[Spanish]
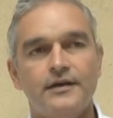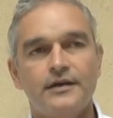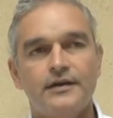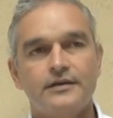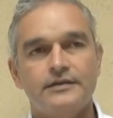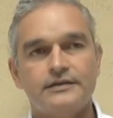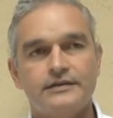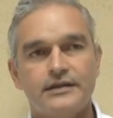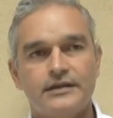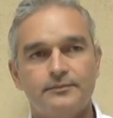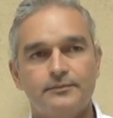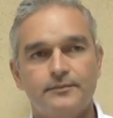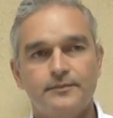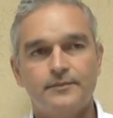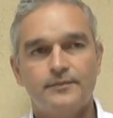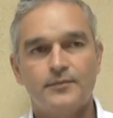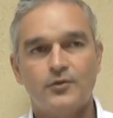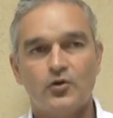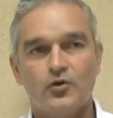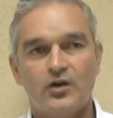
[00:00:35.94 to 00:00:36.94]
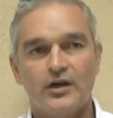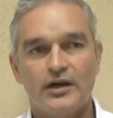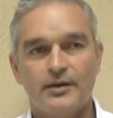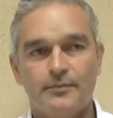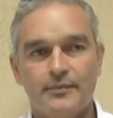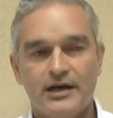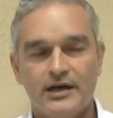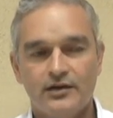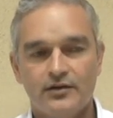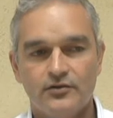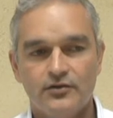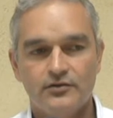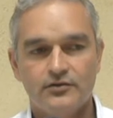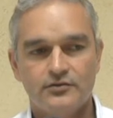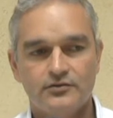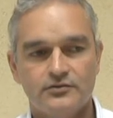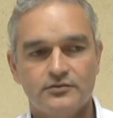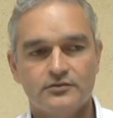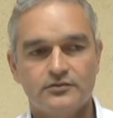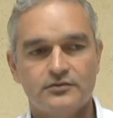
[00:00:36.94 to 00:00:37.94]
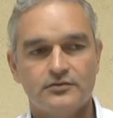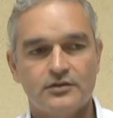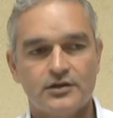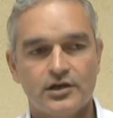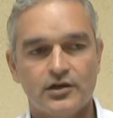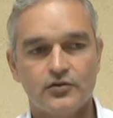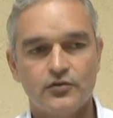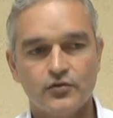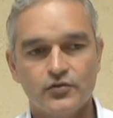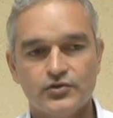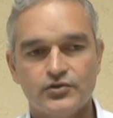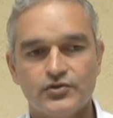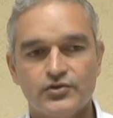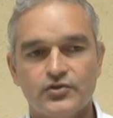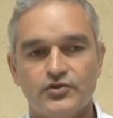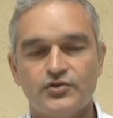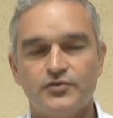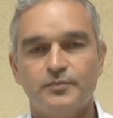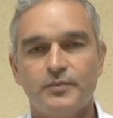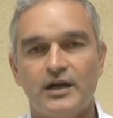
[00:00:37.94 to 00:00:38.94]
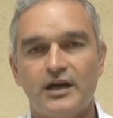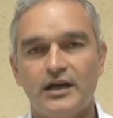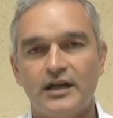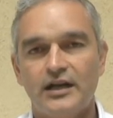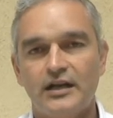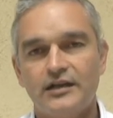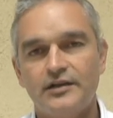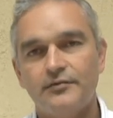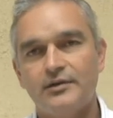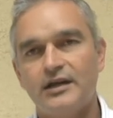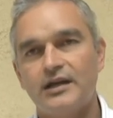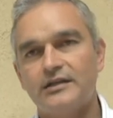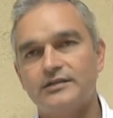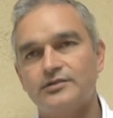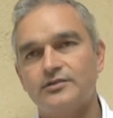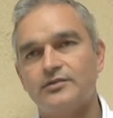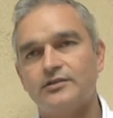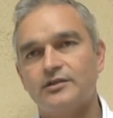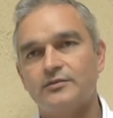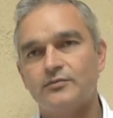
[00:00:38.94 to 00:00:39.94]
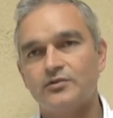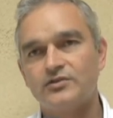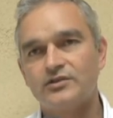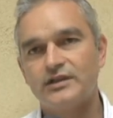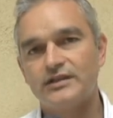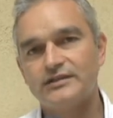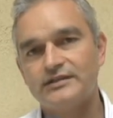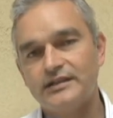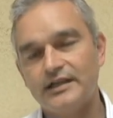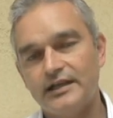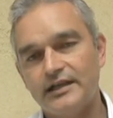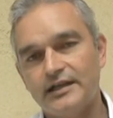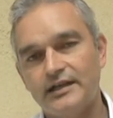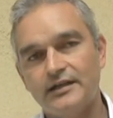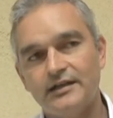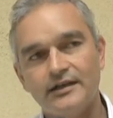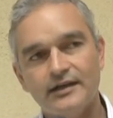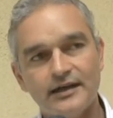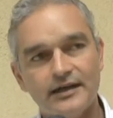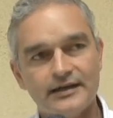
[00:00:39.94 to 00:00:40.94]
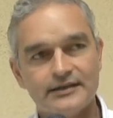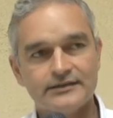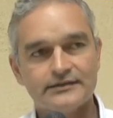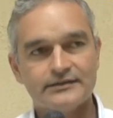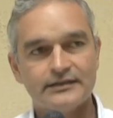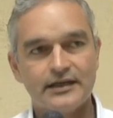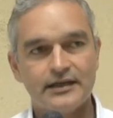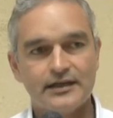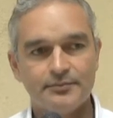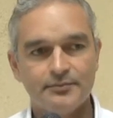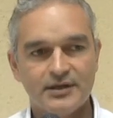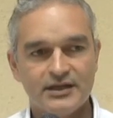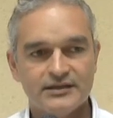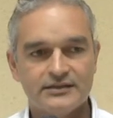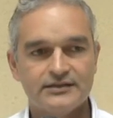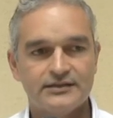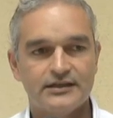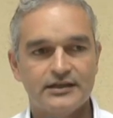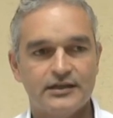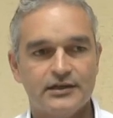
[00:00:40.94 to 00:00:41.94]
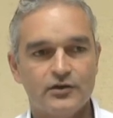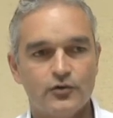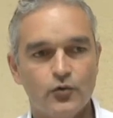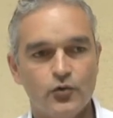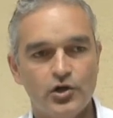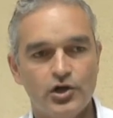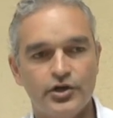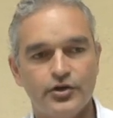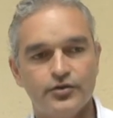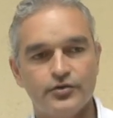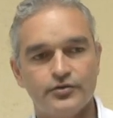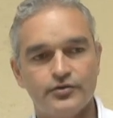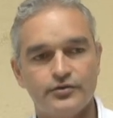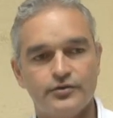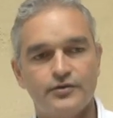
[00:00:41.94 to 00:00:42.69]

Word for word: se programaron recursos para la liberación de mosca estéril hasta el mes de julio